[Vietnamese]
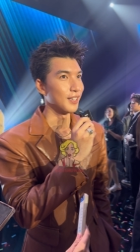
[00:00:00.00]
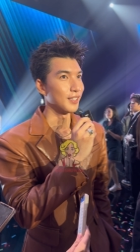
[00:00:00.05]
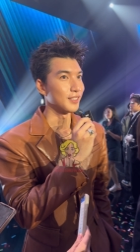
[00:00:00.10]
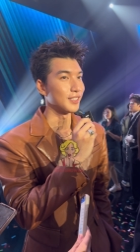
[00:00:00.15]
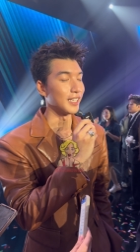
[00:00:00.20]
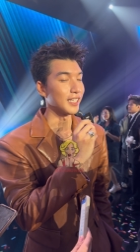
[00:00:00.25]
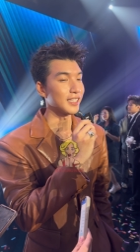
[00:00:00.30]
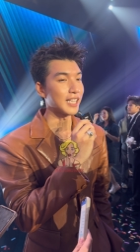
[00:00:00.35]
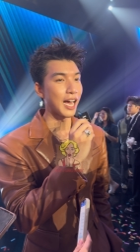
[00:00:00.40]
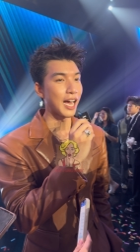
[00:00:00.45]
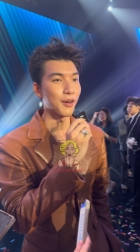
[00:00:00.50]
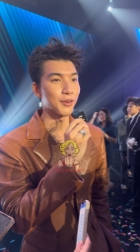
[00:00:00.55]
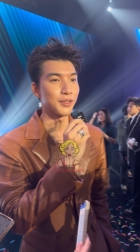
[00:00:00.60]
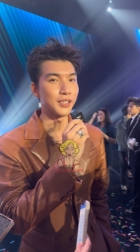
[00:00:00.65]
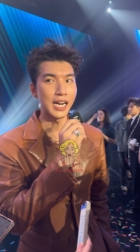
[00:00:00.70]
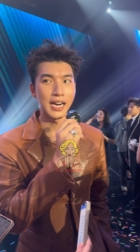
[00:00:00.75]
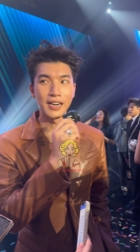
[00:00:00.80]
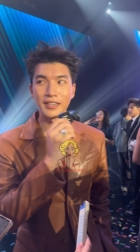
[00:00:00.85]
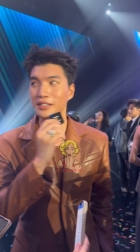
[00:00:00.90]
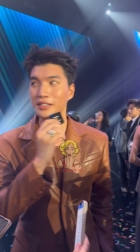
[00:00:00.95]
sẽ tạo
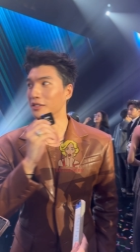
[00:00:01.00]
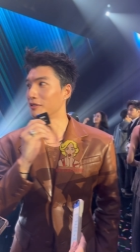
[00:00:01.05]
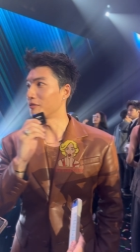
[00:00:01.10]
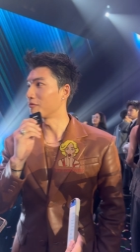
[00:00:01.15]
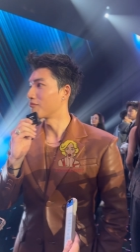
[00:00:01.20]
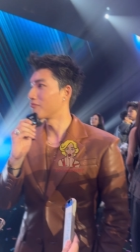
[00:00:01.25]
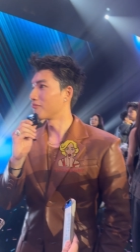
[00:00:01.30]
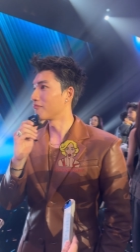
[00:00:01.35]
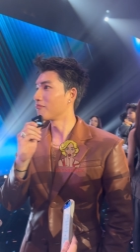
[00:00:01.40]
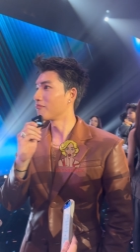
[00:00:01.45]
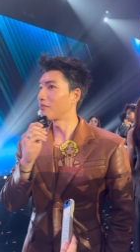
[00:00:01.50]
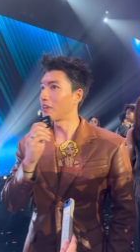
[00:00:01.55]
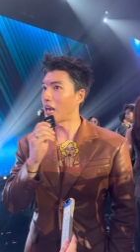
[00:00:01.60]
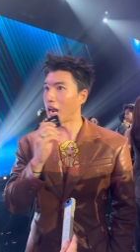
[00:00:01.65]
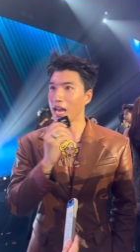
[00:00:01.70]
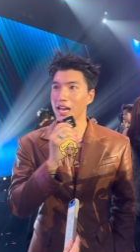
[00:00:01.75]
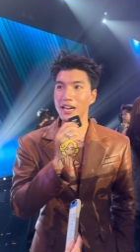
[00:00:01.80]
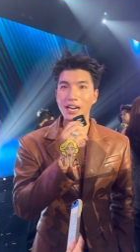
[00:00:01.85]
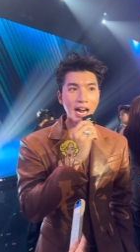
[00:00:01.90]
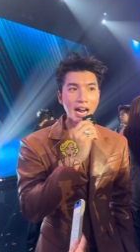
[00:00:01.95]
ra được
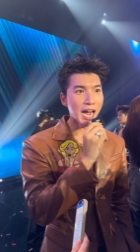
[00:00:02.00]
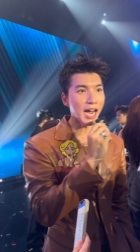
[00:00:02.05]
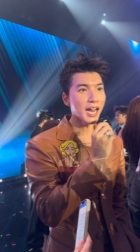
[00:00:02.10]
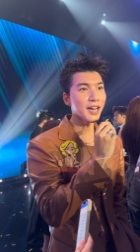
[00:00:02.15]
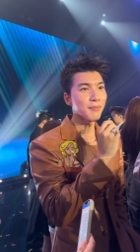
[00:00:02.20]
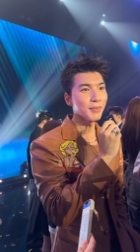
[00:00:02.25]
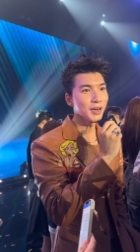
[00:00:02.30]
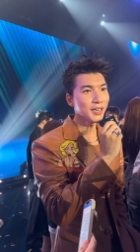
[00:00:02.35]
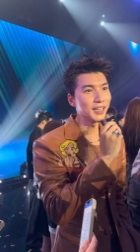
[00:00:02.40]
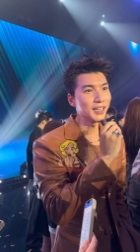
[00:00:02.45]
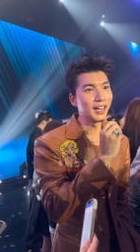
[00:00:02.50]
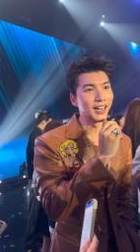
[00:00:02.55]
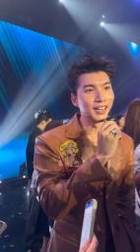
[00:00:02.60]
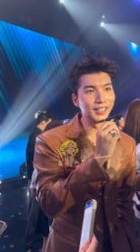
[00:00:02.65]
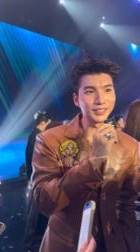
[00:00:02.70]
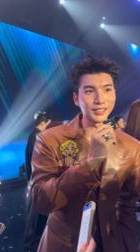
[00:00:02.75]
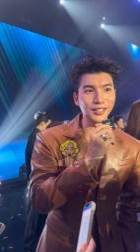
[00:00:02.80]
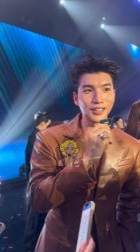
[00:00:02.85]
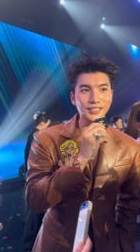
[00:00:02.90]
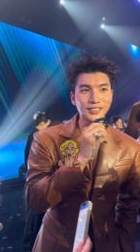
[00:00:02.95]
khá khá là bất
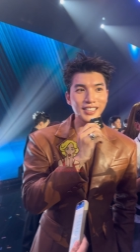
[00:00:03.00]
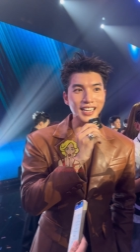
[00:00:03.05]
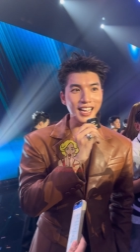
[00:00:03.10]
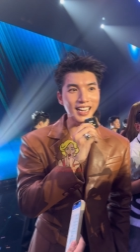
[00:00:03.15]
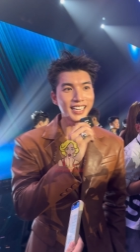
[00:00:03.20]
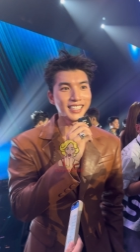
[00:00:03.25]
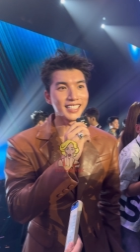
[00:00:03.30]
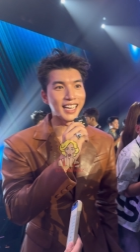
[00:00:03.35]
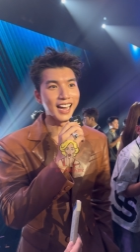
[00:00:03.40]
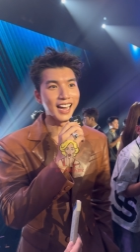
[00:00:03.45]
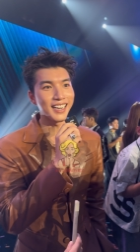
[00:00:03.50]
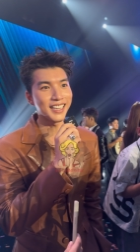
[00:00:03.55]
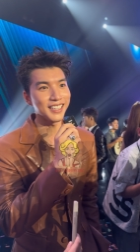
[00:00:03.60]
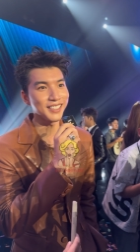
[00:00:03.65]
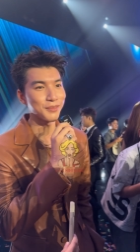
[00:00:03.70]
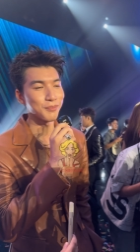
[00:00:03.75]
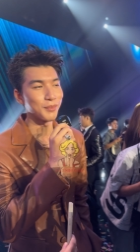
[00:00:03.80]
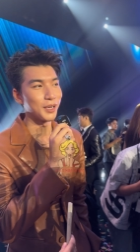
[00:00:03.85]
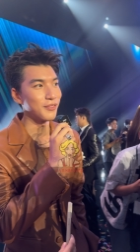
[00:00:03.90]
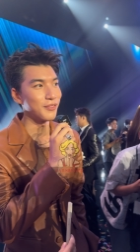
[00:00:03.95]
ngờ cho tất cả khán giả đấy
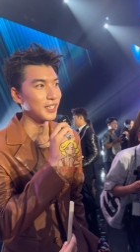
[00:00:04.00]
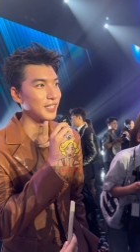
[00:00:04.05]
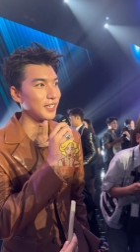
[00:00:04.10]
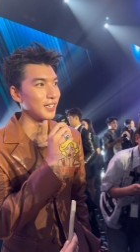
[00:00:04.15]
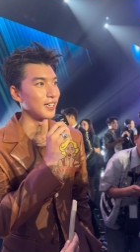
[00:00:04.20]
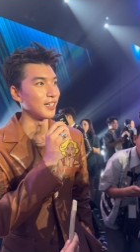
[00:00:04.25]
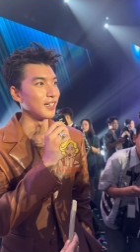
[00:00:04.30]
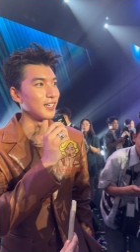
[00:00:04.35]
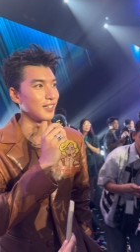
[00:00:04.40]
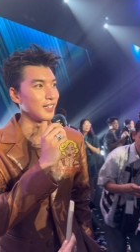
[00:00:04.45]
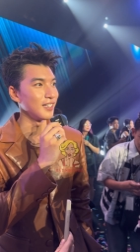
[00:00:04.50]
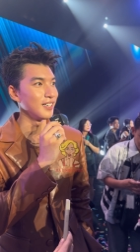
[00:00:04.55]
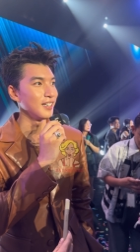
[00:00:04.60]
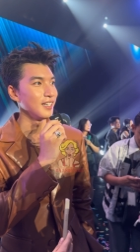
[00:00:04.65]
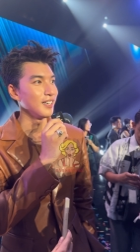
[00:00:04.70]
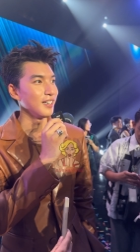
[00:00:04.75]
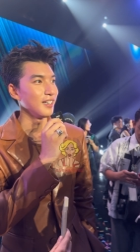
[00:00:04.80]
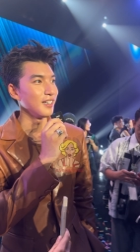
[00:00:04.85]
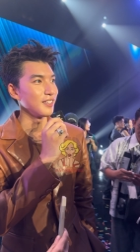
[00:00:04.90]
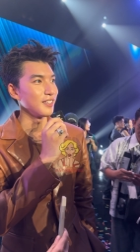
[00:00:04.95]
bởi vì ờ,
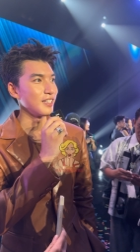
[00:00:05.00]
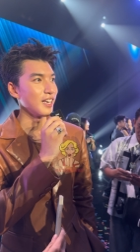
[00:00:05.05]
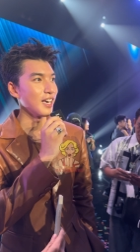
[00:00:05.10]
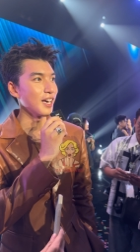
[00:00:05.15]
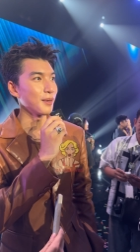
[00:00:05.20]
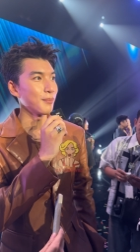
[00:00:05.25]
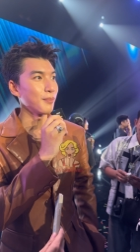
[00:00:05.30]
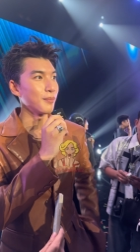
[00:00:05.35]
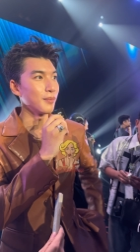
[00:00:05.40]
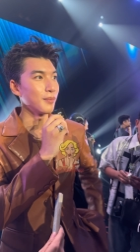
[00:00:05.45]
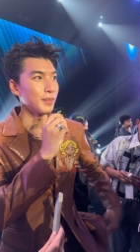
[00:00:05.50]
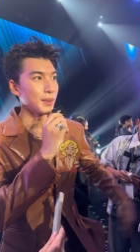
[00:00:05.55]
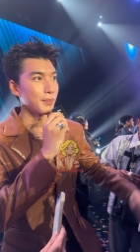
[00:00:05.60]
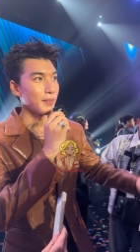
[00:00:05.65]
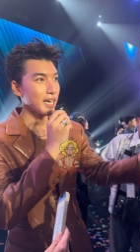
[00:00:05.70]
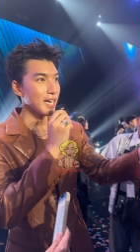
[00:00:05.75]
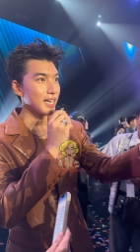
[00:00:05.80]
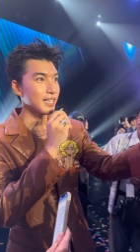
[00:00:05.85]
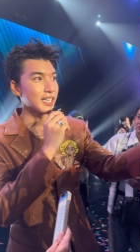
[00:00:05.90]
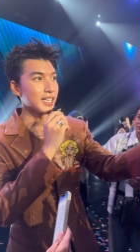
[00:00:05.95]
yeah,
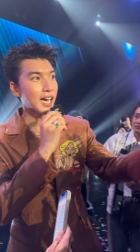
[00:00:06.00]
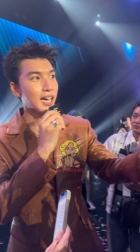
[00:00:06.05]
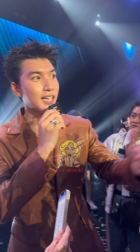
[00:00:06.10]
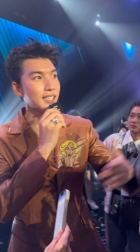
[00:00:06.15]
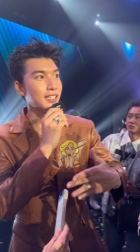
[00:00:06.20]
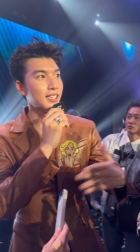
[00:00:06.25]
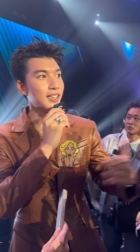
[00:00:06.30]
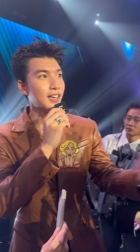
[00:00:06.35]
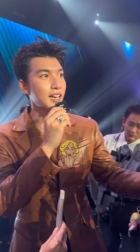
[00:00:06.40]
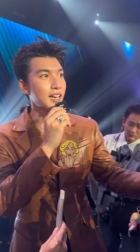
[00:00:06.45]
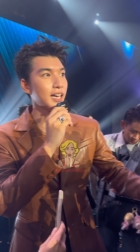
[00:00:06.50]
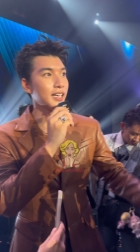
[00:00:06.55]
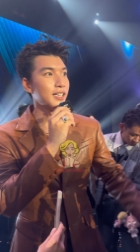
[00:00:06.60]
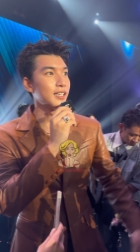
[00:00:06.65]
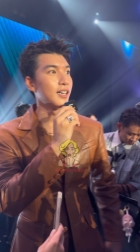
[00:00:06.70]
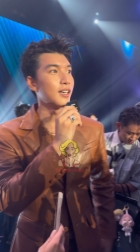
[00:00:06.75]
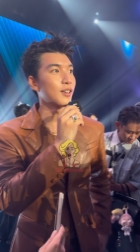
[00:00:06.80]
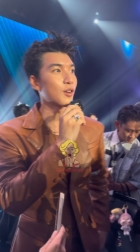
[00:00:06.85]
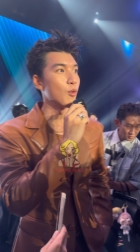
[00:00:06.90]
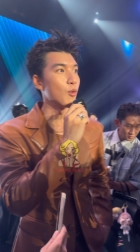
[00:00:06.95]
mấy anh trai ở
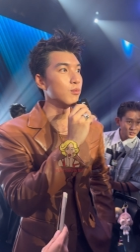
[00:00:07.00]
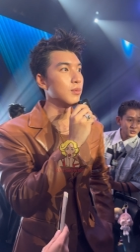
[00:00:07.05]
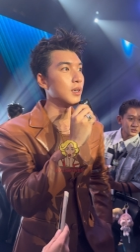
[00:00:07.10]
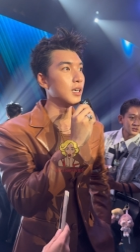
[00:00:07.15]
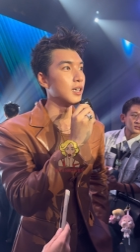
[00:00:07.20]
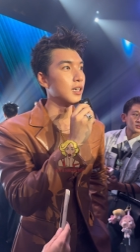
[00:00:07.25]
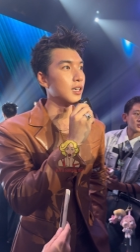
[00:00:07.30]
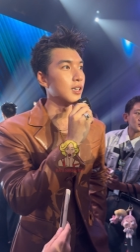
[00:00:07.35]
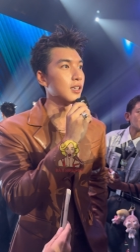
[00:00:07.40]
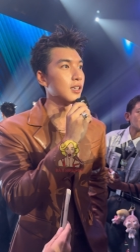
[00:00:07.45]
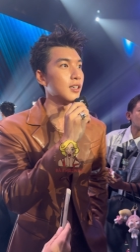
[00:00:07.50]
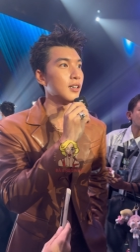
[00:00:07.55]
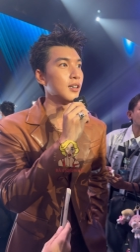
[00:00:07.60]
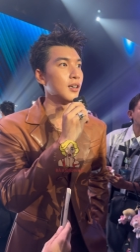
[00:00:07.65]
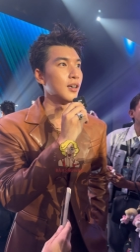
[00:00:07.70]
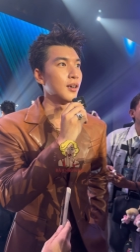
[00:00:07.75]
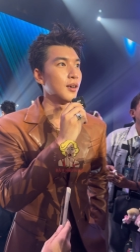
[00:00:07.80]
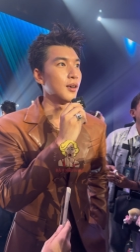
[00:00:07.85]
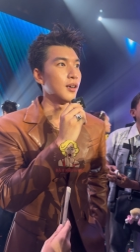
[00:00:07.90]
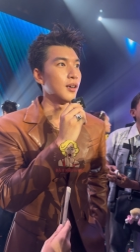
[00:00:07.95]
đây cũng
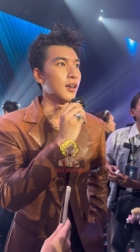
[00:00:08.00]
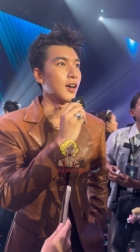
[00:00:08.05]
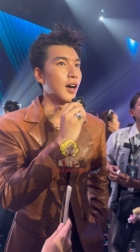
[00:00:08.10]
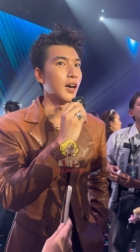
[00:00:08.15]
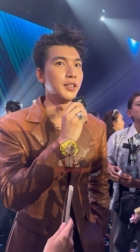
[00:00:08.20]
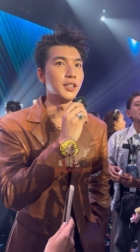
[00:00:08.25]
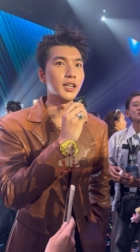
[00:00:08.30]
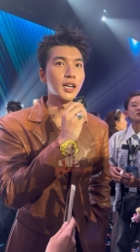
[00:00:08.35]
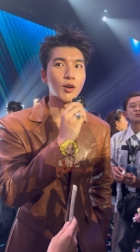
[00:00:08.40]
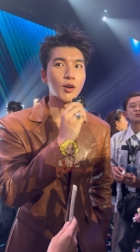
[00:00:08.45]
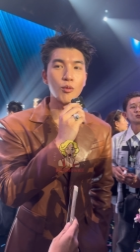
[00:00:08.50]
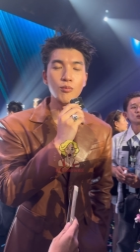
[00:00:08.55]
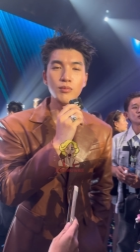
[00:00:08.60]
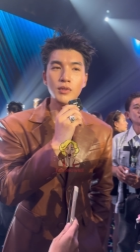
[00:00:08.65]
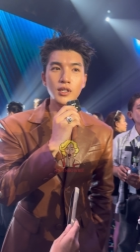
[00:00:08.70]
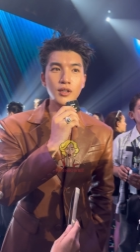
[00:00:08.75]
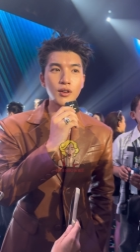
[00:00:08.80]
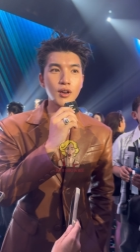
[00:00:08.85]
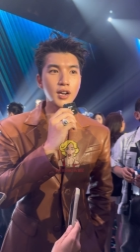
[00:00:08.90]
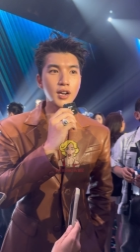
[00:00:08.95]
hình như là cũng
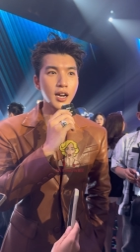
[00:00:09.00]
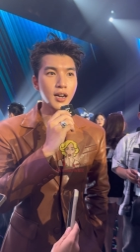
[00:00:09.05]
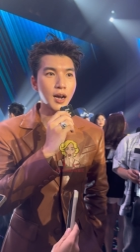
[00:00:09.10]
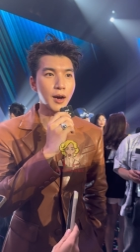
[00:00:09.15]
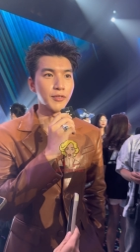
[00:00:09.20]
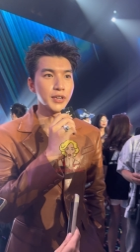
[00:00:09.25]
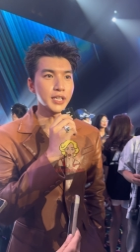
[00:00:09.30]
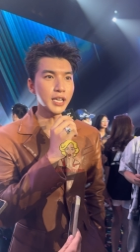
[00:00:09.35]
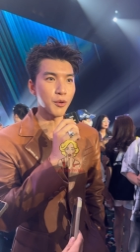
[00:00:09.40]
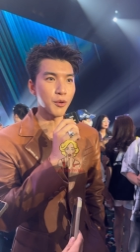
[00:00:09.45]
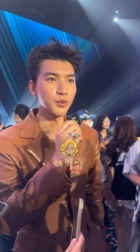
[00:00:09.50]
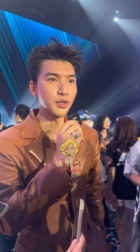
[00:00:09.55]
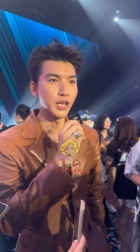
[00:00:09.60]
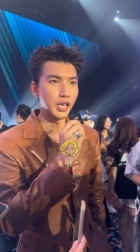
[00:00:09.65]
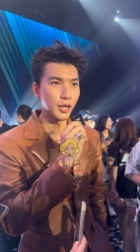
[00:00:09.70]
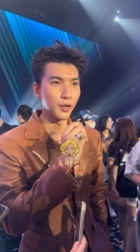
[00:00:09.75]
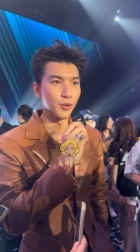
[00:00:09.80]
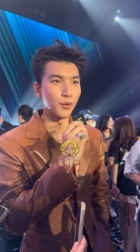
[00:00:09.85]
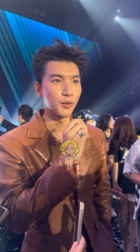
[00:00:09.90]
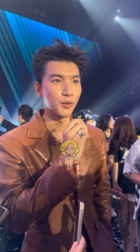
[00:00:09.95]
chưa có kết hợp với nhau nhiều